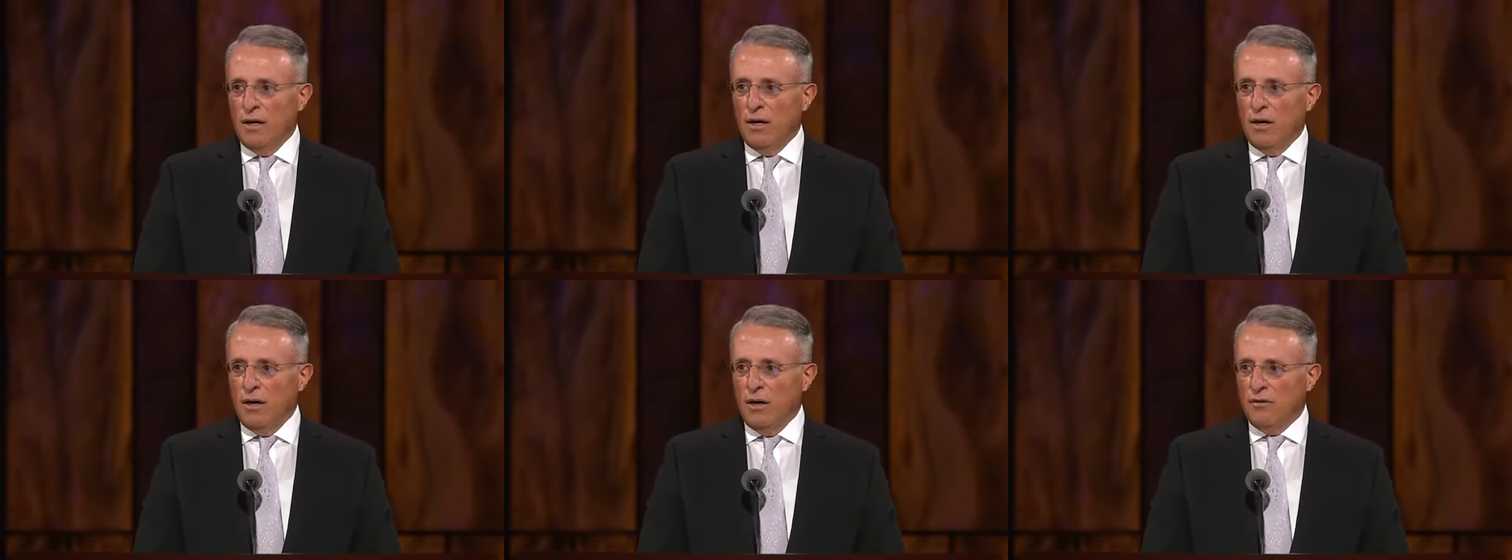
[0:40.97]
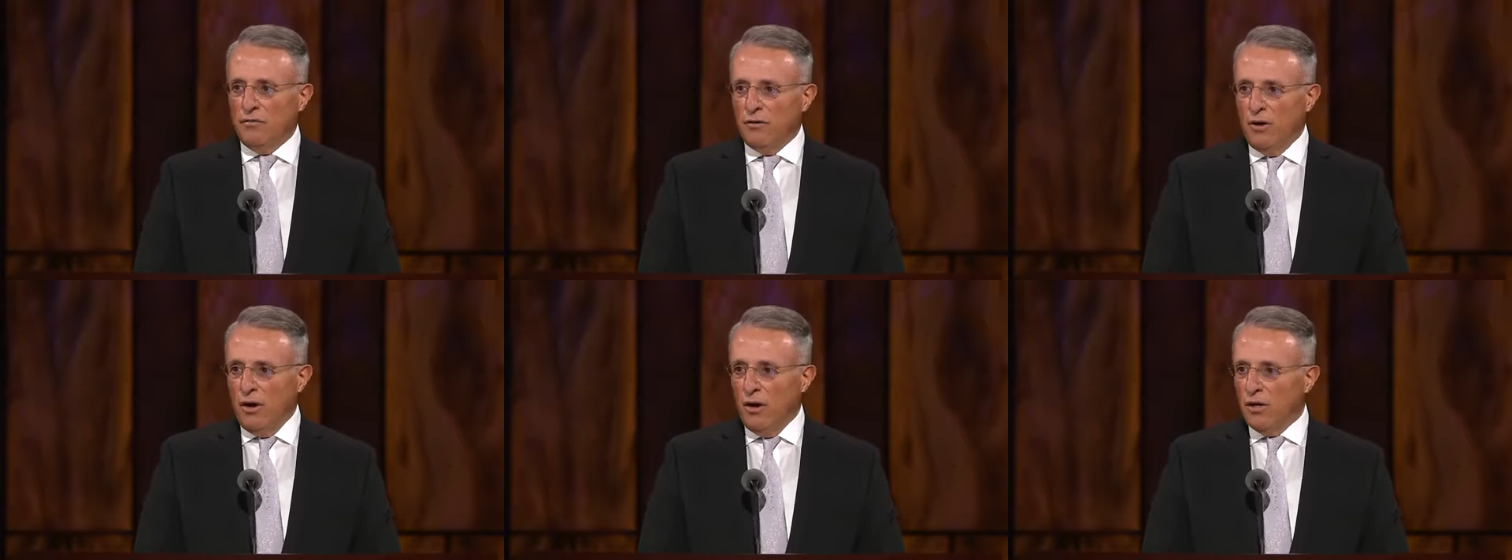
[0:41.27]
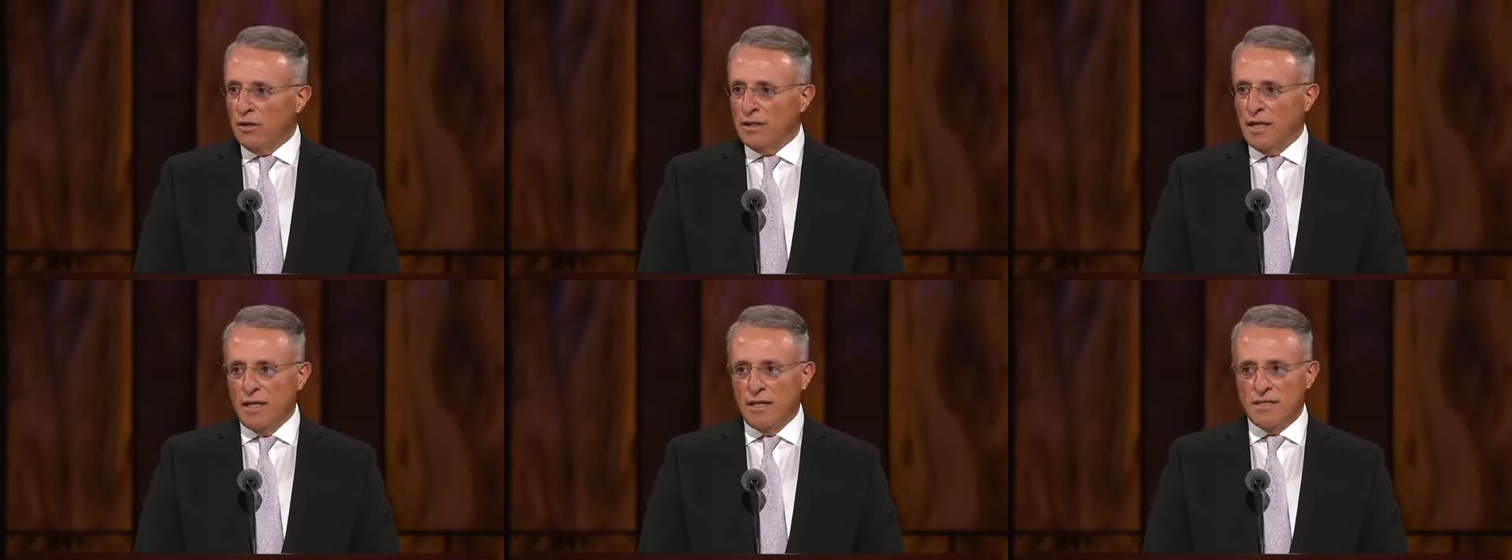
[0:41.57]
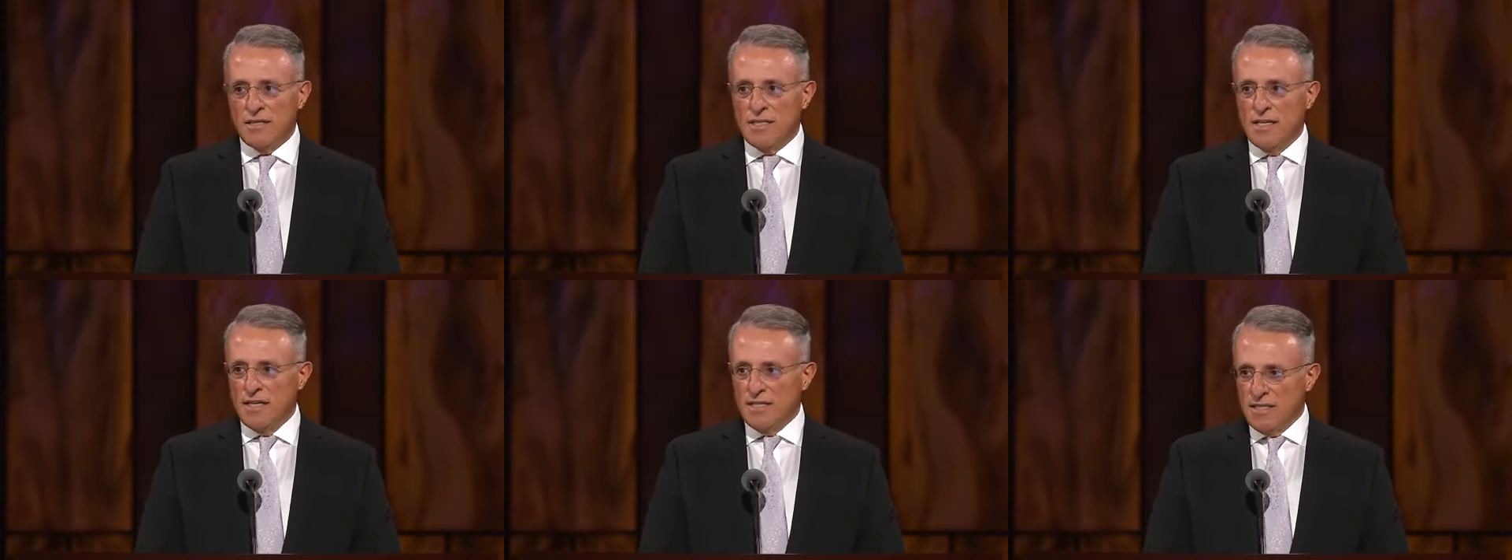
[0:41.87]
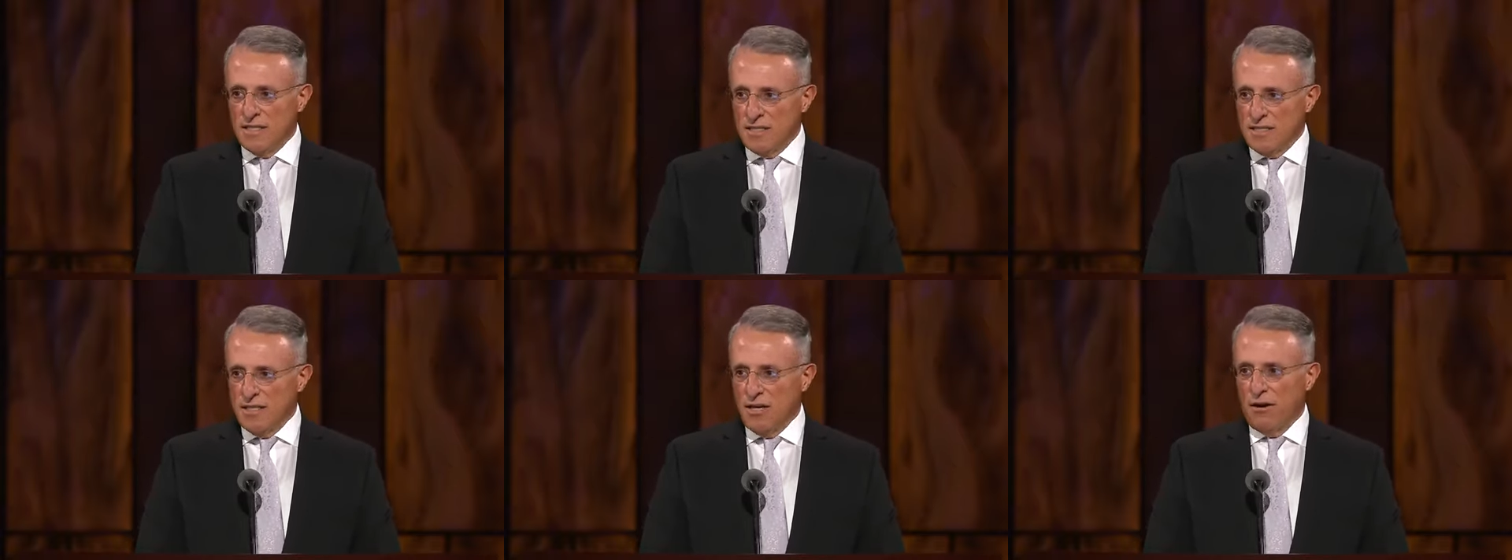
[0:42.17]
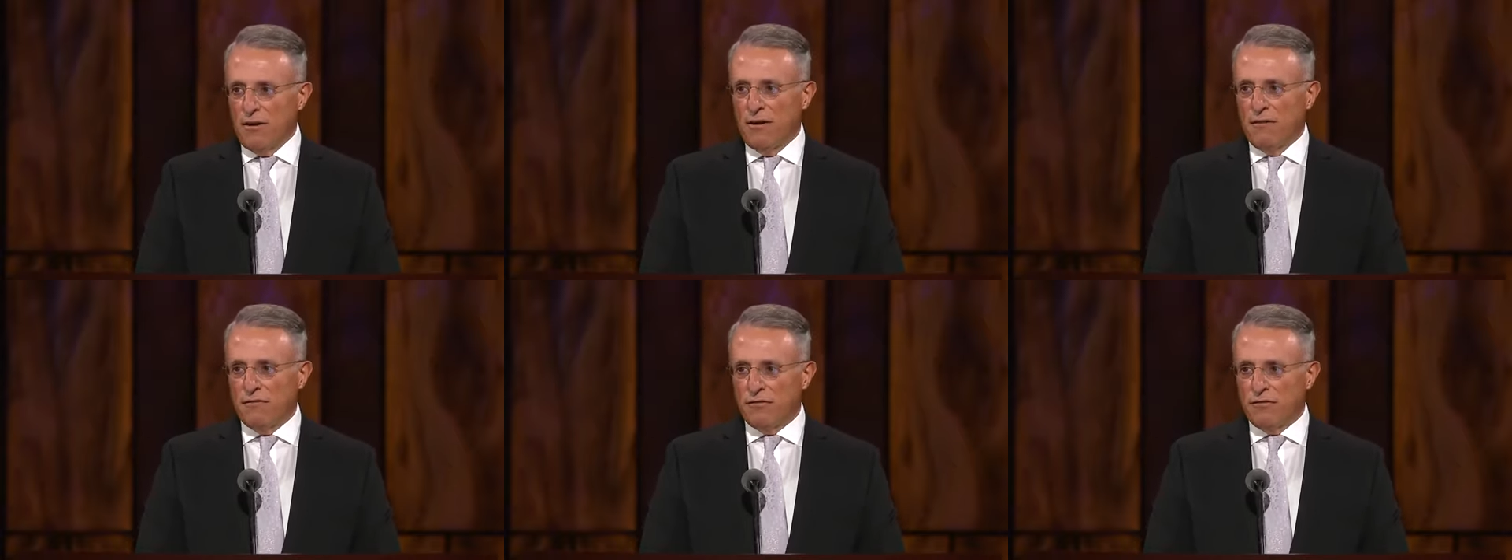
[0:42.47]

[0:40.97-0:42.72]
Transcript: o Salvador nos convida a